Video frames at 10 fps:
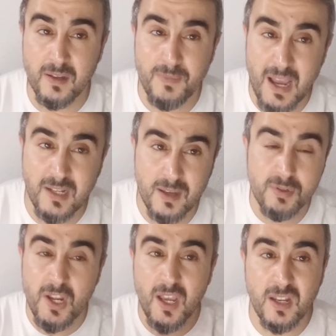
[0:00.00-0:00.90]
ما علمش
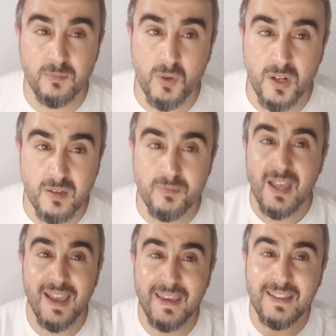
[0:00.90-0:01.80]
المهم
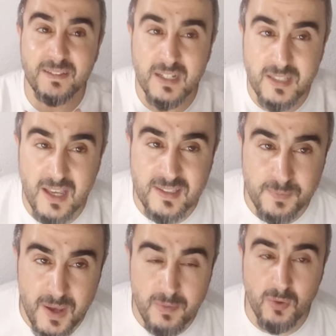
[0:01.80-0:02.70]
عده
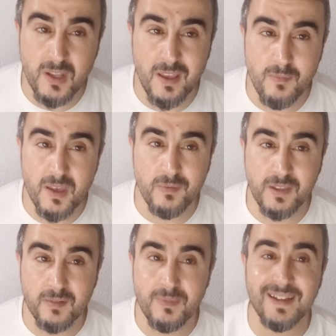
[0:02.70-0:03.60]
اسباب ولاد عمامي
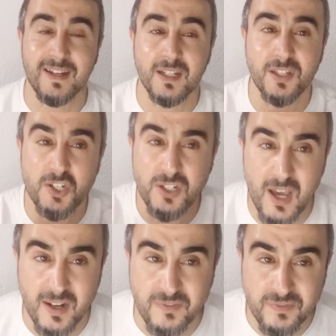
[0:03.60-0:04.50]
ما نقدرش
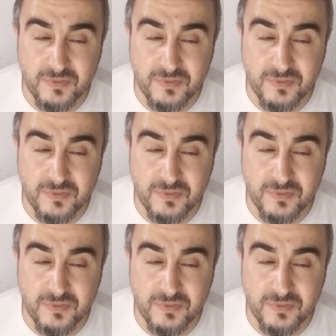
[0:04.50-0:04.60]
نعرف